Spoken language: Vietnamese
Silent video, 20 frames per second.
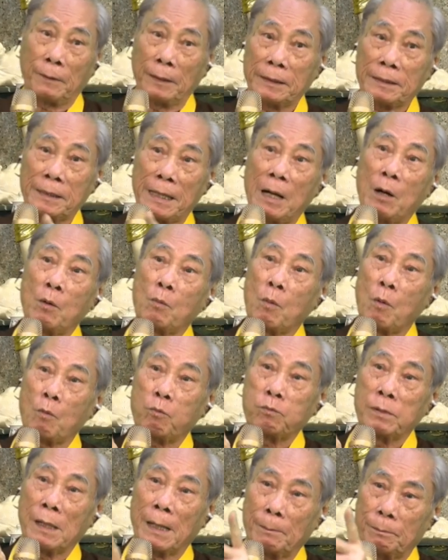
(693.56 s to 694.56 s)
phải sau
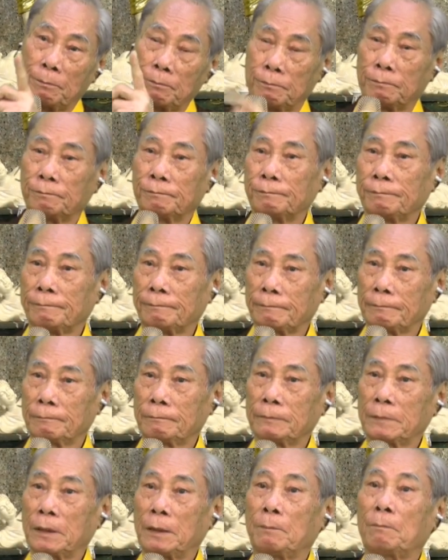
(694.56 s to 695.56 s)
1 năm
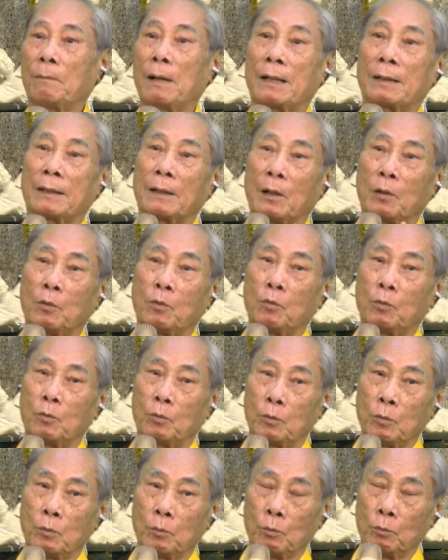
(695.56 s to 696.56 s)
thì bắt đầu
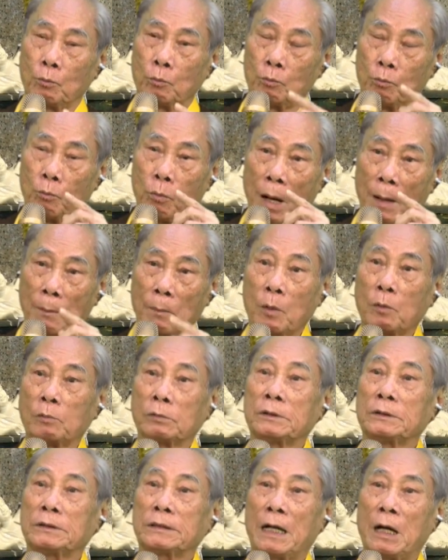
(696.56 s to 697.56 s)
pháp môn
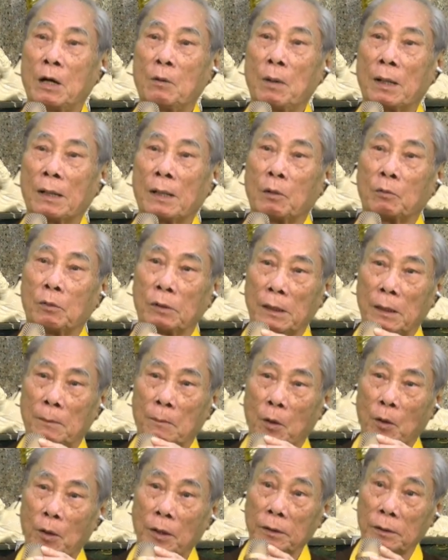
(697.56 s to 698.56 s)
thứ 6 bắt đầu người ta
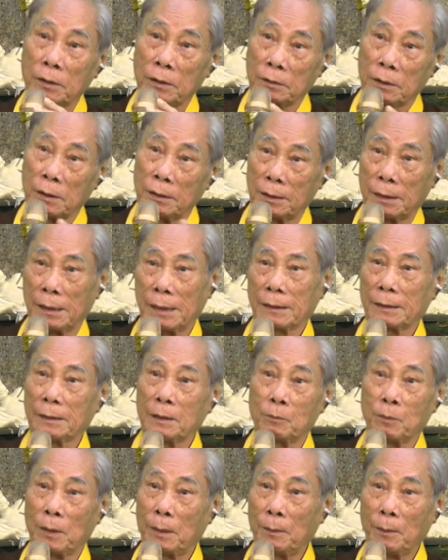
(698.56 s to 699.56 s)
nói từ từ ra,
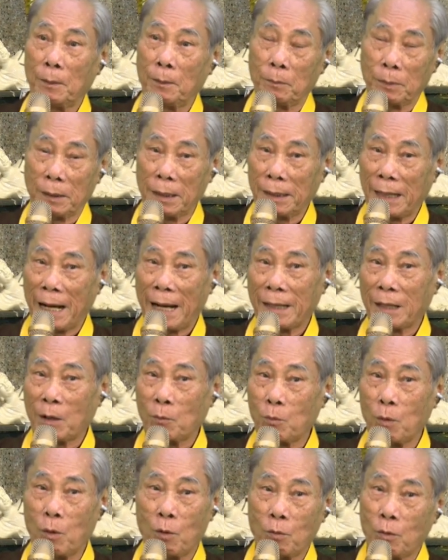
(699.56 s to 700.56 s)
chứ không phải nói cái cài
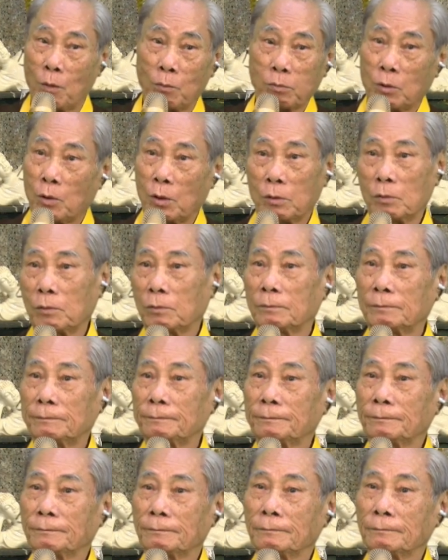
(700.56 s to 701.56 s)
công bố không nói luôn,
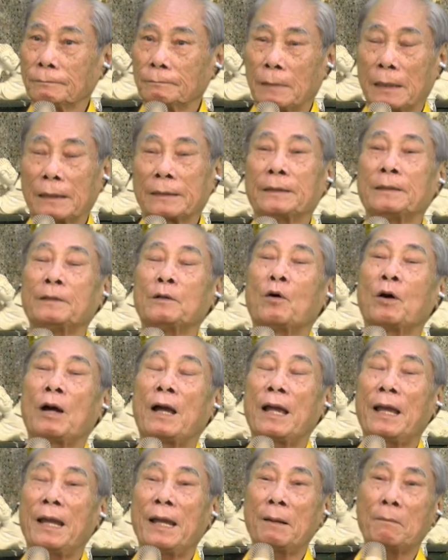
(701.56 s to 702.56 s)
mà chỉ nói
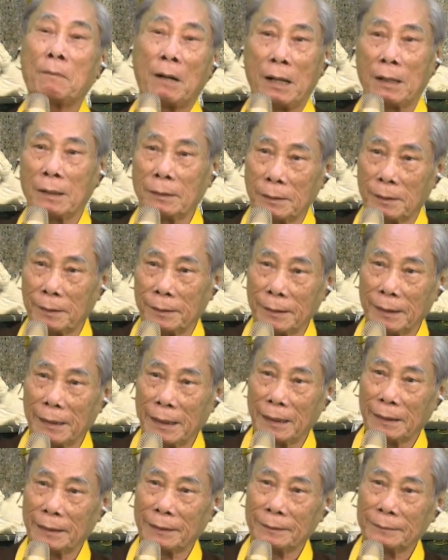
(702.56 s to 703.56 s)
hé mở thôi
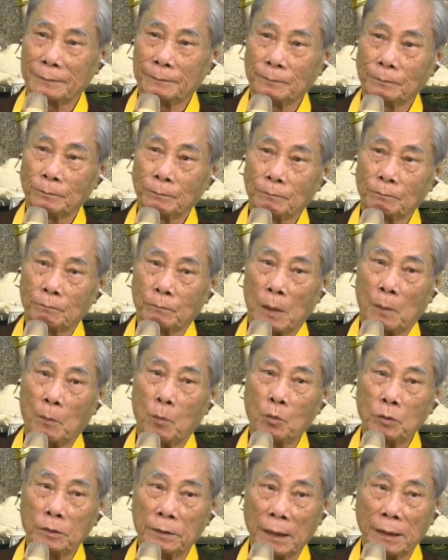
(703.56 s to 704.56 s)
ha. Mà
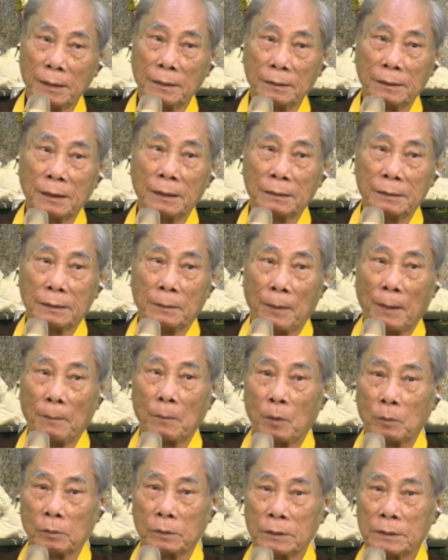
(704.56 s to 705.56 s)
muốn chính thức cái pháp
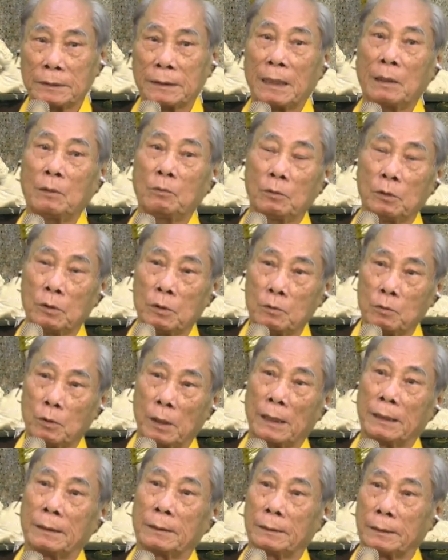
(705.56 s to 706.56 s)
môn thứ 6 lưu
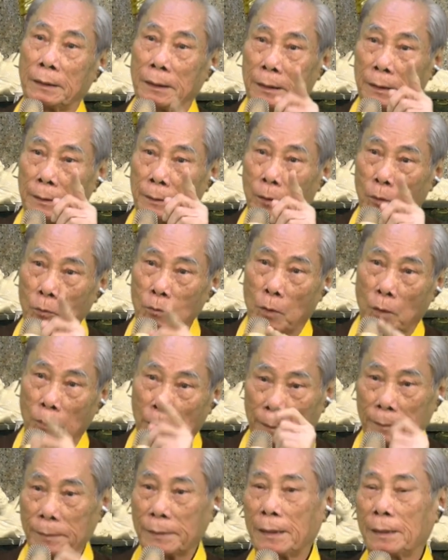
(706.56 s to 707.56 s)
hành thì đúng 1
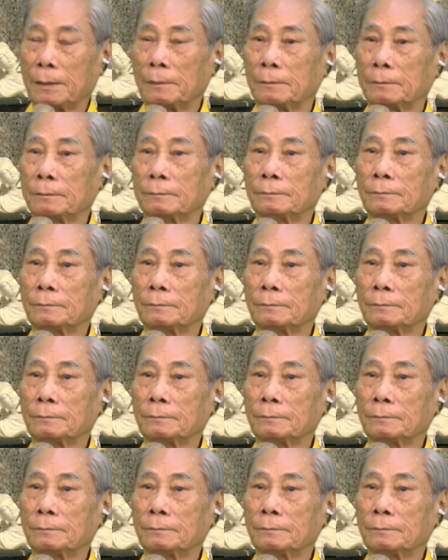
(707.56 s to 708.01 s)
năm sau